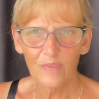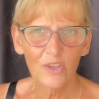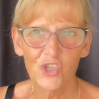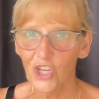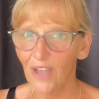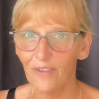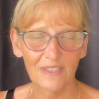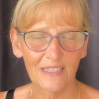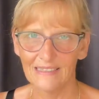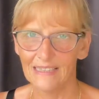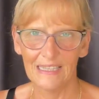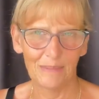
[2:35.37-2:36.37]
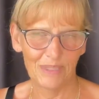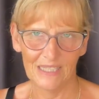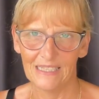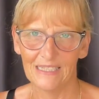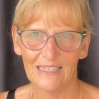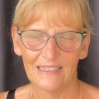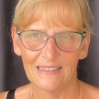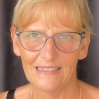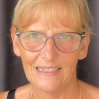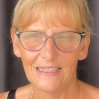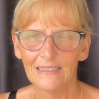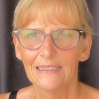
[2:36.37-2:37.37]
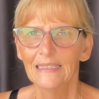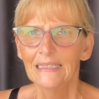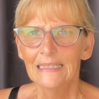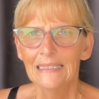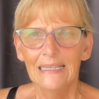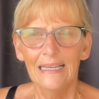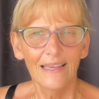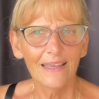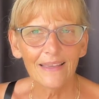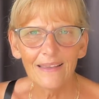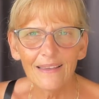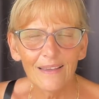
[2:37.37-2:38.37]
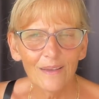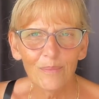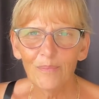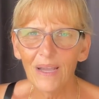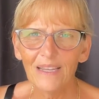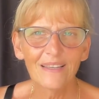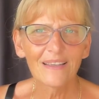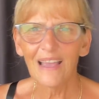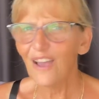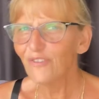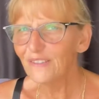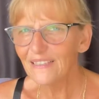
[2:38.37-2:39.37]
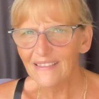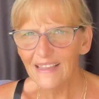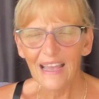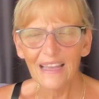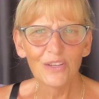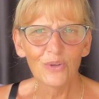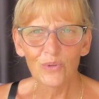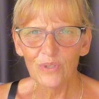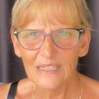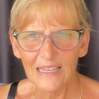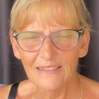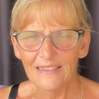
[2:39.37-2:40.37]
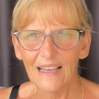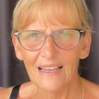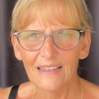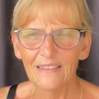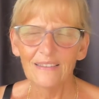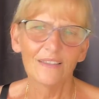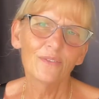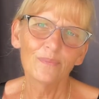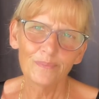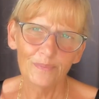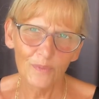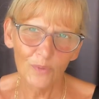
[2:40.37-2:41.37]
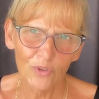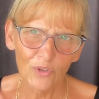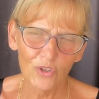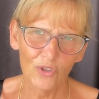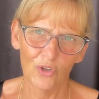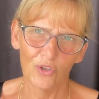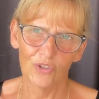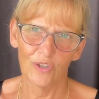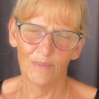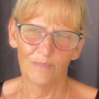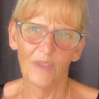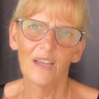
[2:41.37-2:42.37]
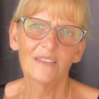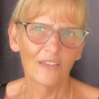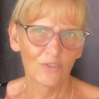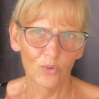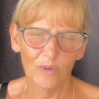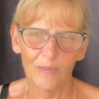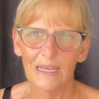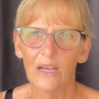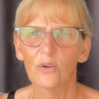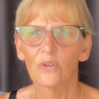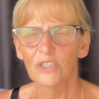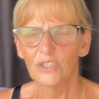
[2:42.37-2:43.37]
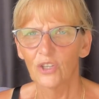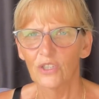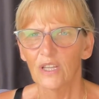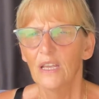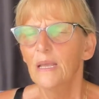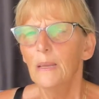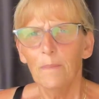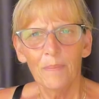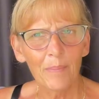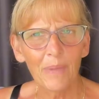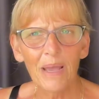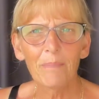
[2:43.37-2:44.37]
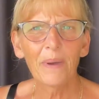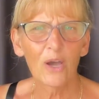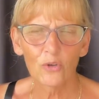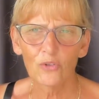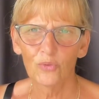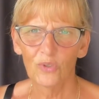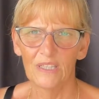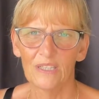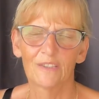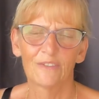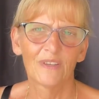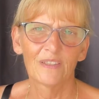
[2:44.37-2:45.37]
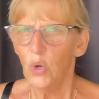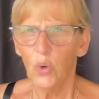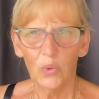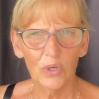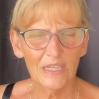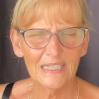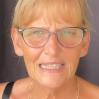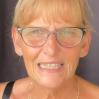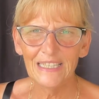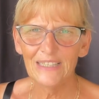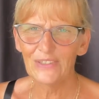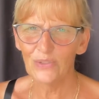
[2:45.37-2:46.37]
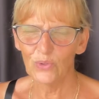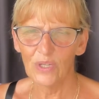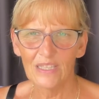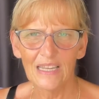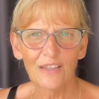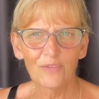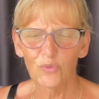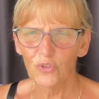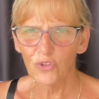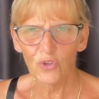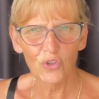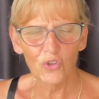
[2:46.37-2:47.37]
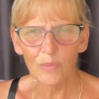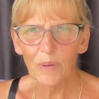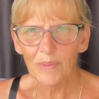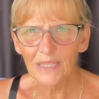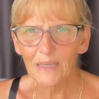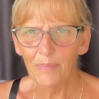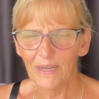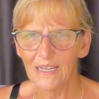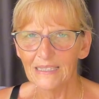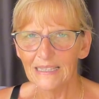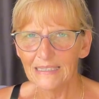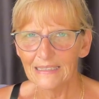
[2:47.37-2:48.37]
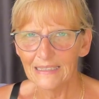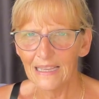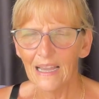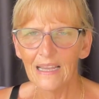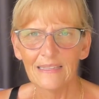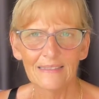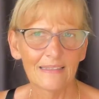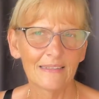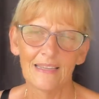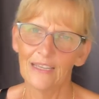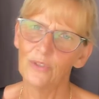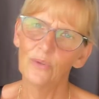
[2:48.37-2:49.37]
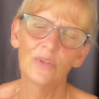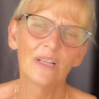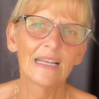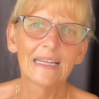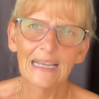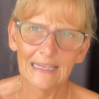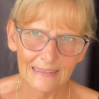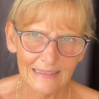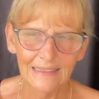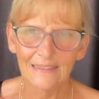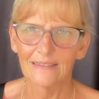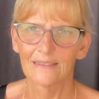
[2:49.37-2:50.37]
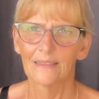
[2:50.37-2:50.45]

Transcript: Schafskäse lebe ich den jetzt hier. Äh, meine Kaffeesahne und das alles unsere Tochter, äh, der Sohnemann auch, die Tochter. Mama, brauchst du irgendwas? Oder dies oder das, wo sie sonst immer mitgebracht hatte. Ja, ich sage, nein, Julia, gar nichts.